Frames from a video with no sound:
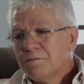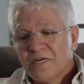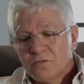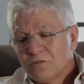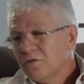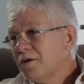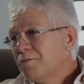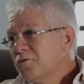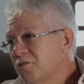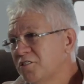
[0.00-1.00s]
pero el
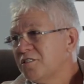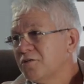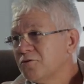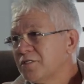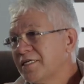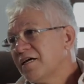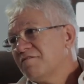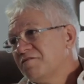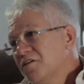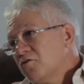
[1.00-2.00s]
amor de Dios, ¿qué
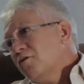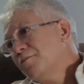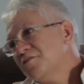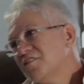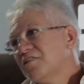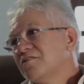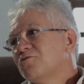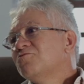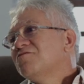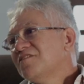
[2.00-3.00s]
tiene que ver con mi
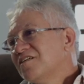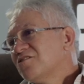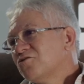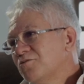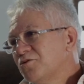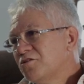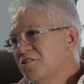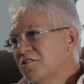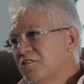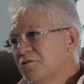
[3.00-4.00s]
duda sobre el
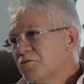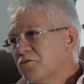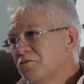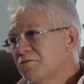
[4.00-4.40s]
diezmo?